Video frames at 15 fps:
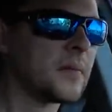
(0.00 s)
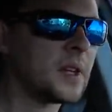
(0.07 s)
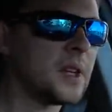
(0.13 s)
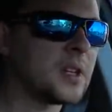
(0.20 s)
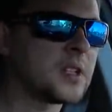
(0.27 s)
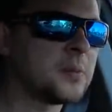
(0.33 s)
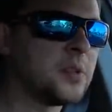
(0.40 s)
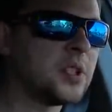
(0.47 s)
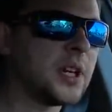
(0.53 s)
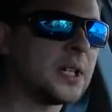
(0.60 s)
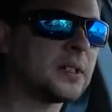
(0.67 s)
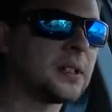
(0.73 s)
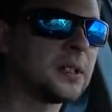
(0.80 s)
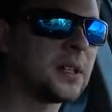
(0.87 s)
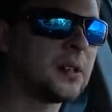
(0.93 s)
И
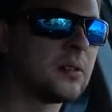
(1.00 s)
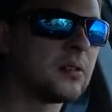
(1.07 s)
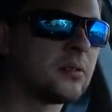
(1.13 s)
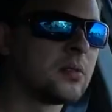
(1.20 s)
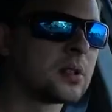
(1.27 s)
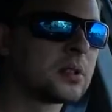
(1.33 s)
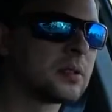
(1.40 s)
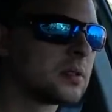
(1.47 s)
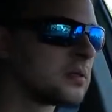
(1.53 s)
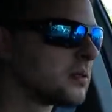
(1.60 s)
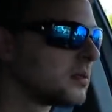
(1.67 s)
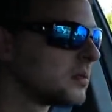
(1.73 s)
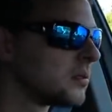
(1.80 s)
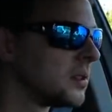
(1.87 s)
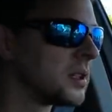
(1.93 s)
распечатал я его вот
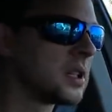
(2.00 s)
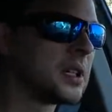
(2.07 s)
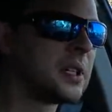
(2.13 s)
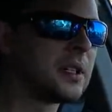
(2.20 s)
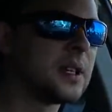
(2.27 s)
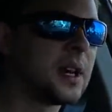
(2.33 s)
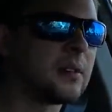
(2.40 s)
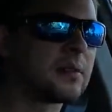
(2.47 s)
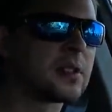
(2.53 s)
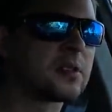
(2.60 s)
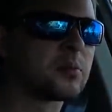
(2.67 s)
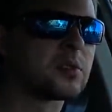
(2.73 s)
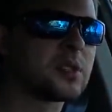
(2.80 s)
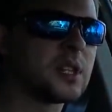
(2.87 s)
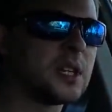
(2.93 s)
только недавно,
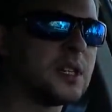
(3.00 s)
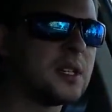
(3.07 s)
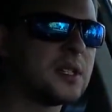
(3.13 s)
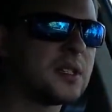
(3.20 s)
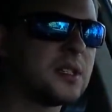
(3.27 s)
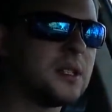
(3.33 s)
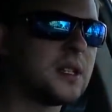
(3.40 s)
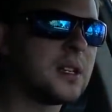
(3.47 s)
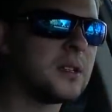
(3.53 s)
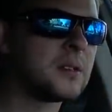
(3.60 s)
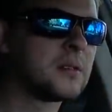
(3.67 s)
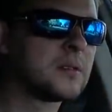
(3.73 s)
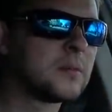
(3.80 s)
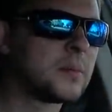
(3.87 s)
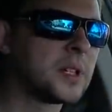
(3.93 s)
спустя 10 дней
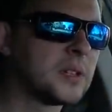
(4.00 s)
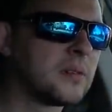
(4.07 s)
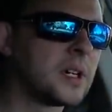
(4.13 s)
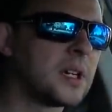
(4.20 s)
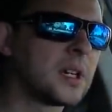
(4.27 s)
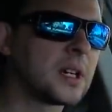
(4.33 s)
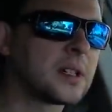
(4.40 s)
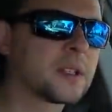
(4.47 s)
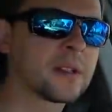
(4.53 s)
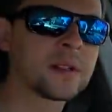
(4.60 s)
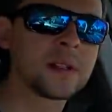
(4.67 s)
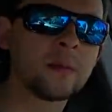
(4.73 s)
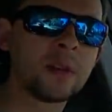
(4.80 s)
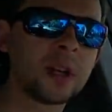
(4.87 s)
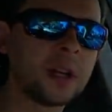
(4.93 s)
в подвале. Хотел
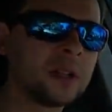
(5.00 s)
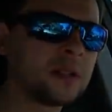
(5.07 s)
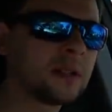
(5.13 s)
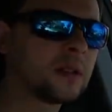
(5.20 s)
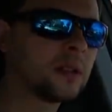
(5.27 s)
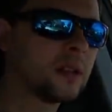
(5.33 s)
собрать.